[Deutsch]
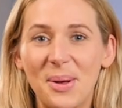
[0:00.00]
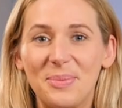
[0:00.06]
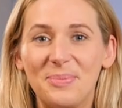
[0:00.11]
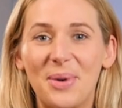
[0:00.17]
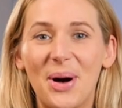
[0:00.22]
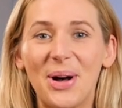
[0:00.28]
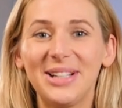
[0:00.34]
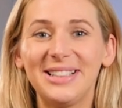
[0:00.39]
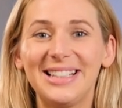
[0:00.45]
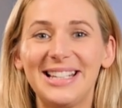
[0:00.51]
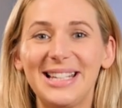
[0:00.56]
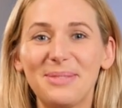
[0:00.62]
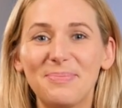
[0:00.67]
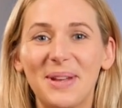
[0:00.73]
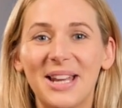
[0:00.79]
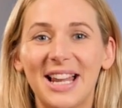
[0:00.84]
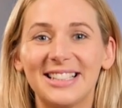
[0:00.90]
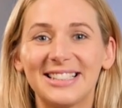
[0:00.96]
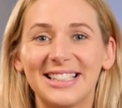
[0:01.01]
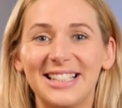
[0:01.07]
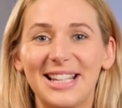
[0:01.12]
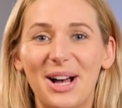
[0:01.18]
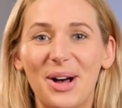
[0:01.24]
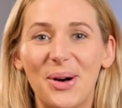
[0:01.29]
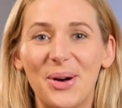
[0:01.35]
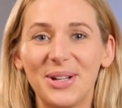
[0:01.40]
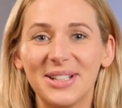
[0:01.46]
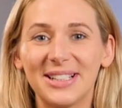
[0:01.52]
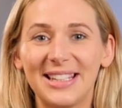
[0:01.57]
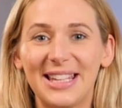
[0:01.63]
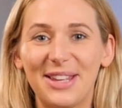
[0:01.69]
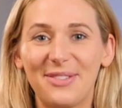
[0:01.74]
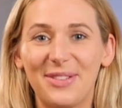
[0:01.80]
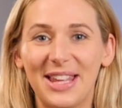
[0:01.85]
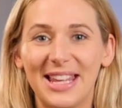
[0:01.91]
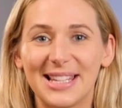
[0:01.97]
Moin, ich bin Andrea, eure
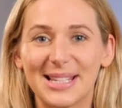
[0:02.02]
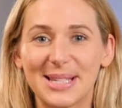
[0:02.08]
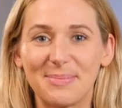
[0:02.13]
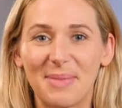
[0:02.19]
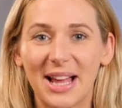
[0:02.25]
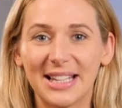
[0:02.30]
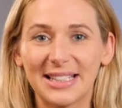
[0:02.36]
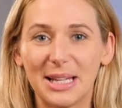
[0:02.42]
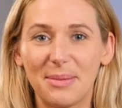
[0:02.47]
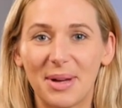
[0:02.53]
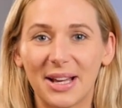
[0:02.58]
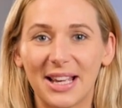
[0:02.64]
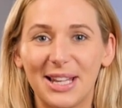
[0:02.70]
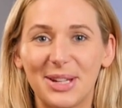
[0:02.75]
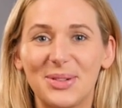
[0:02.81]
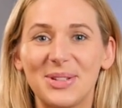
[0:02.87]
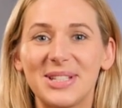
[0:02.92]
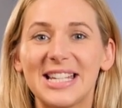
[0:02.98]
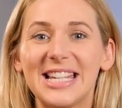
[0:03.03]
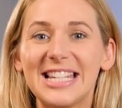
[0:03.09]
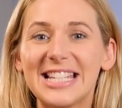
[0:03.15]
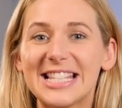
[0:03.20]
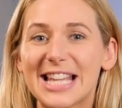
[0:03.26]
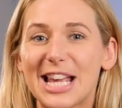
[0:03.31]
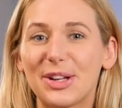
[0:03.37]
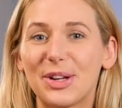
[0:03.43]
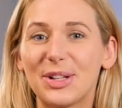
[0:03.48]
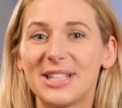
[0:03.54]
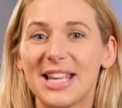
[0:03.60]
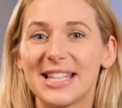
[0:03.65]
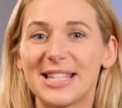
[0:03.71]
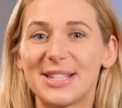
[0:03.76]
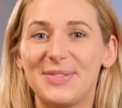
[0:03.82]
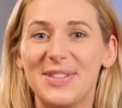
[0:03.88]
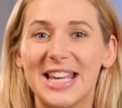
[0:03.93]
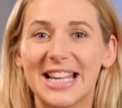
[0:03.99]
EWE e Smartgeberin und ich zeige euch
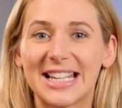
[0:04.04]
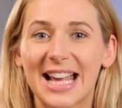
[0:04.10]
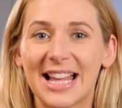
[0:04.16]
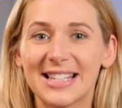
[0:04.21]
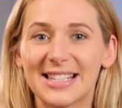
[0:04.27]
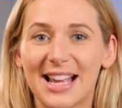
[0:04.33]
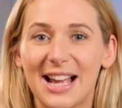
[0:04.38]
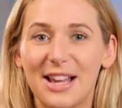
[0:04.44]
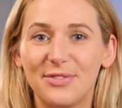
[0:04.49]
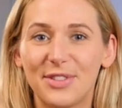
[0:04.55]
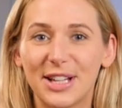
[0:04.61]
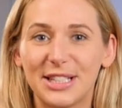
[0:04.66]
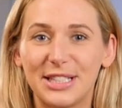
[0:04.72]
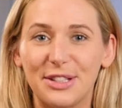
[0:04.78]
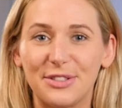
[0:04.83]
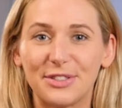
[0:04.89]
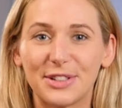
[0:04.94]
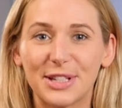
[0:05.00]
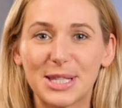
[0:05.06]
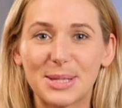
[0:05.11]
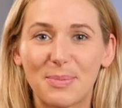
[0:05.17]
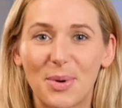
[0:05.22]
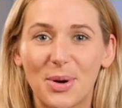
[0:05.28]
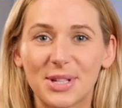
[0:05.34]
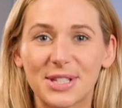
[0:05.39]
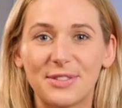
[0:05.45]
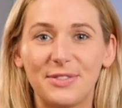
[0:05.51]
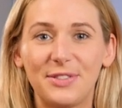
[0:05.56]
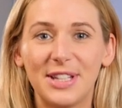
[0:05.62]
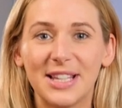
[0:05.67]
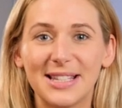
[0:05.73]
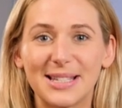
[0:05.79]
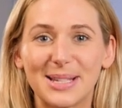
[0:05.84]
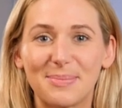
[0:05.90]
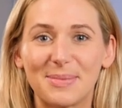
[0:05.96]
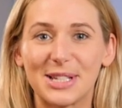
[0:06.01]
jetzt, wie ihr ganz einfach die Fritzbox
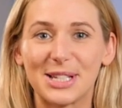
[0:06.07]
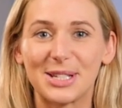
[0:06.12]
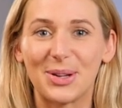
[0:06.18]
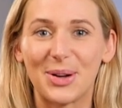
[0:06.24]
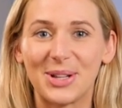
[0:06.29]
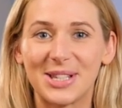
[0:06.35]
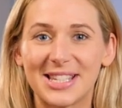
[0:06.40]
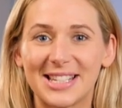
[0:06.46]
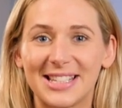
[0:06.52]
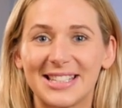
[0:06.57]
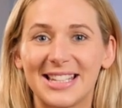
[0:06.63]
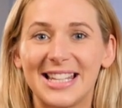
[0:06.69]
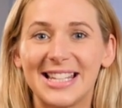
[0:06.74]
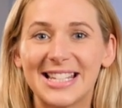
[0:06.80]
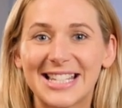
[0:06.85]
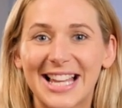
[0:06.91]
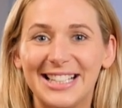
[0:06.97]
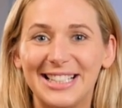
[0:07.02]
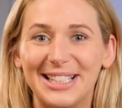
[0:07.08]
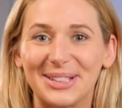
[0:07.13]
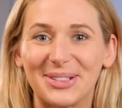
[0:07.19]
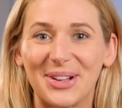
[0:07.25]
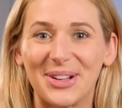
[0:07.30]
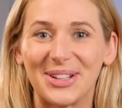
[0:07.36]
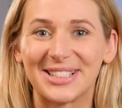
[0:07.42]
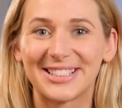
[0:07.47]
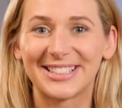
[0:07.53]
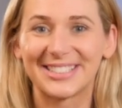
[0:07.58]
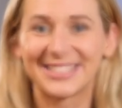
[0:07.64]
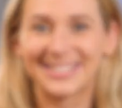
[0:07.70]
7490 installieren könnt.